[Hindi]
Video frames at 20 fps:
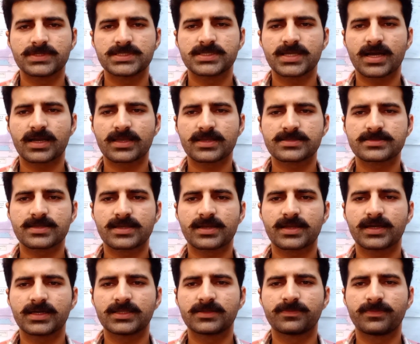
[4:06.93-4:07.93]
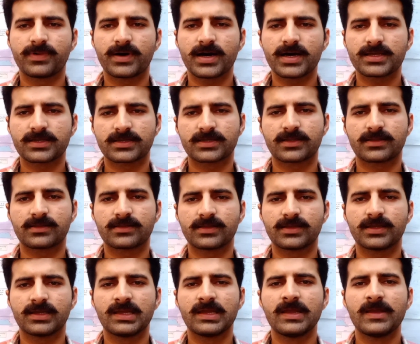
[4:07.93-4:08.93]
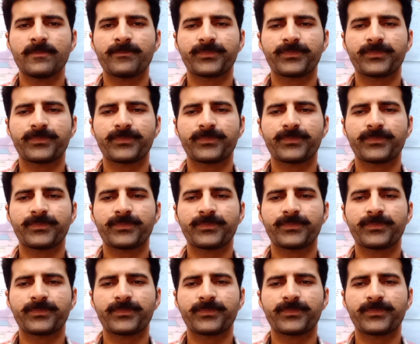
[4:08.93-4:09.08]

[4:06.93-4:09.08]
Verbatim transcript: वीज़ा के सरहद पार करते हैं